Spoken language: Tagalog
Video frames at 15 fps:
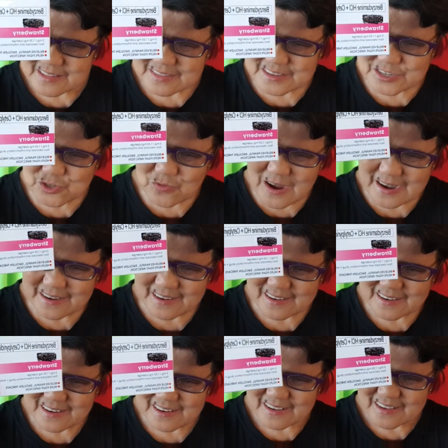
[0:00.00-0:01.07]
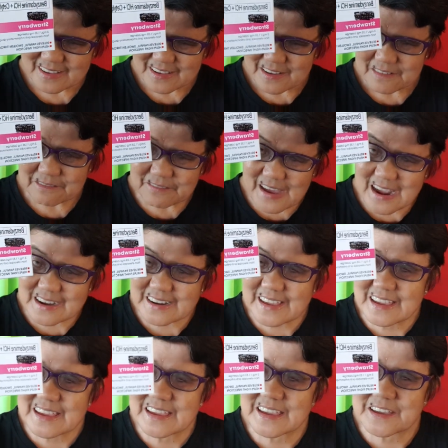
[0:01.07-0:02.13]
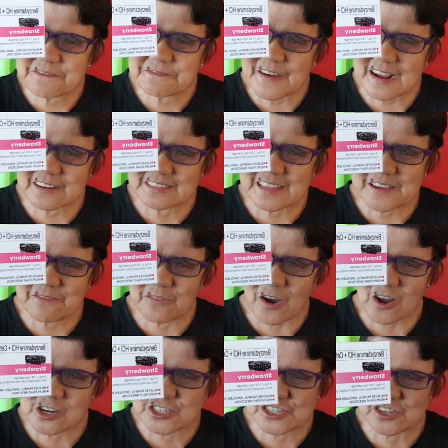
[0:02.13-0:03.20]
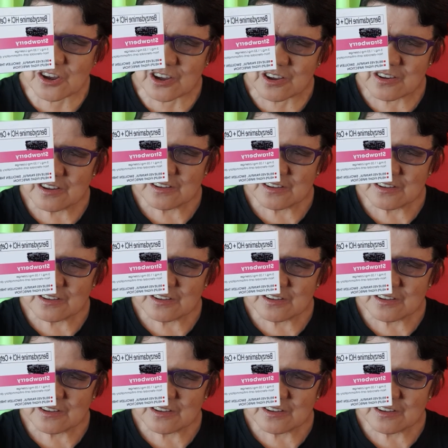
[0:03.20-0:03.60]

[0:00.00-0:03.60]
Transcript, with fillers: This one. Very effective also.